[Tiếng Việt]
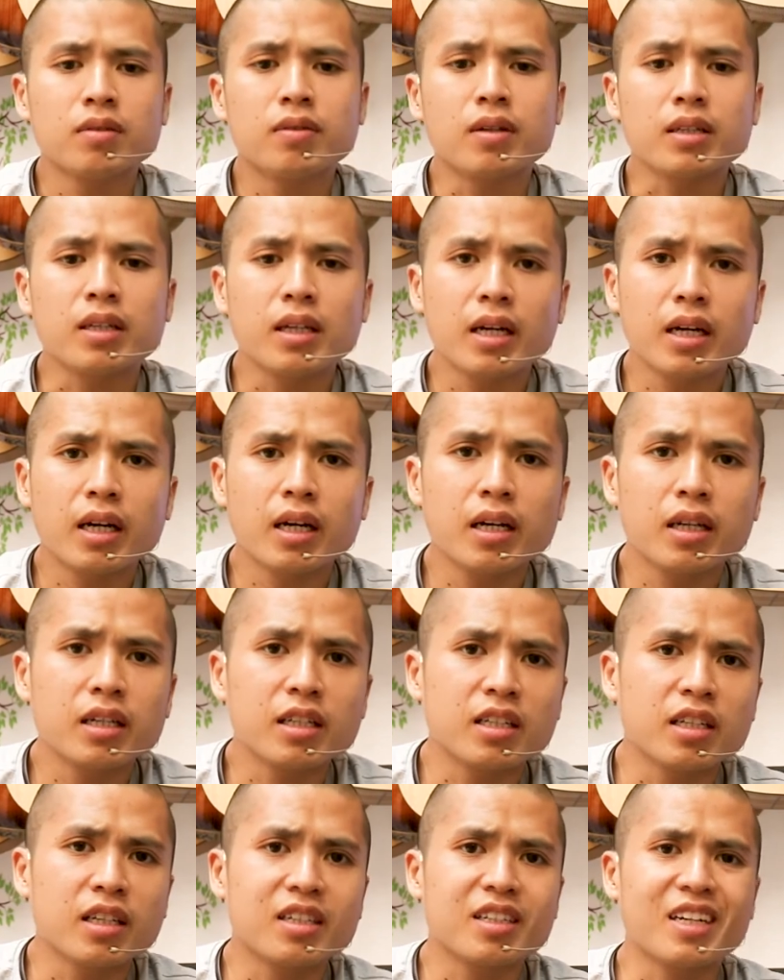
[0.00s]
Phần thứ
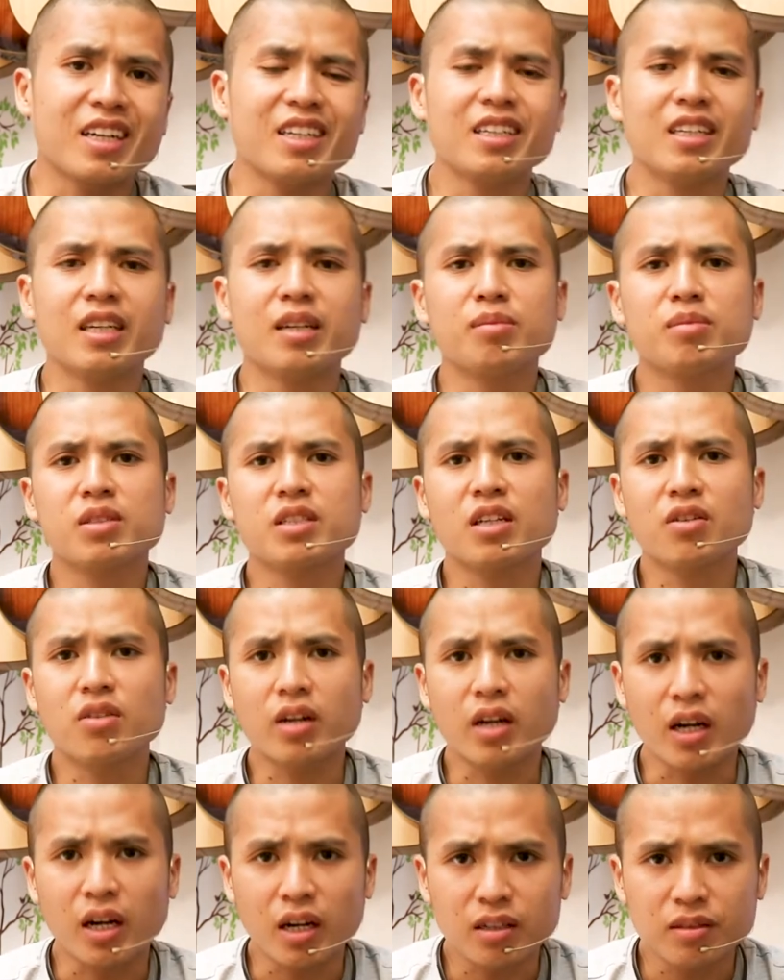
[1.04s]
hai là trải nghiệm sao
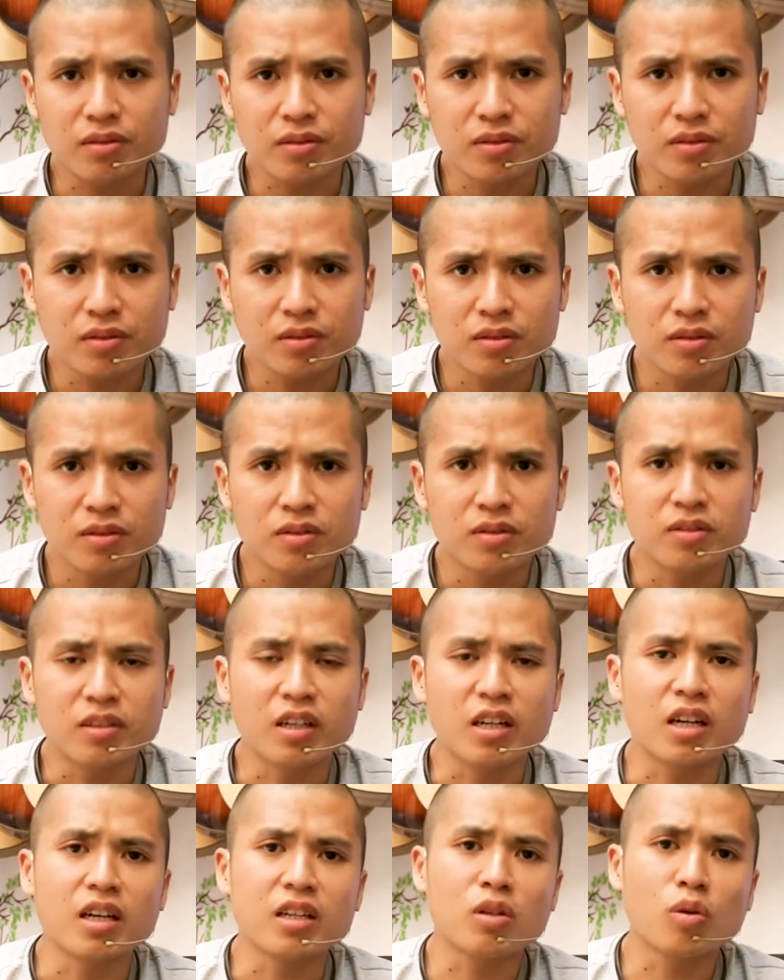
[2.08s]
cà
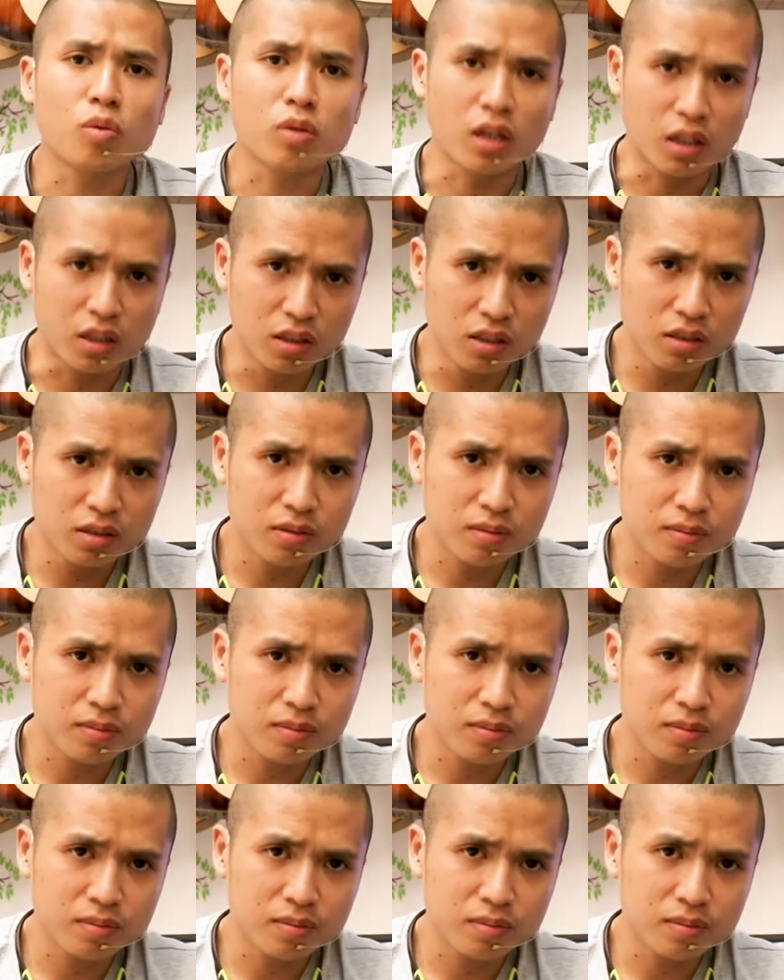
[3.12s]
và thu thử.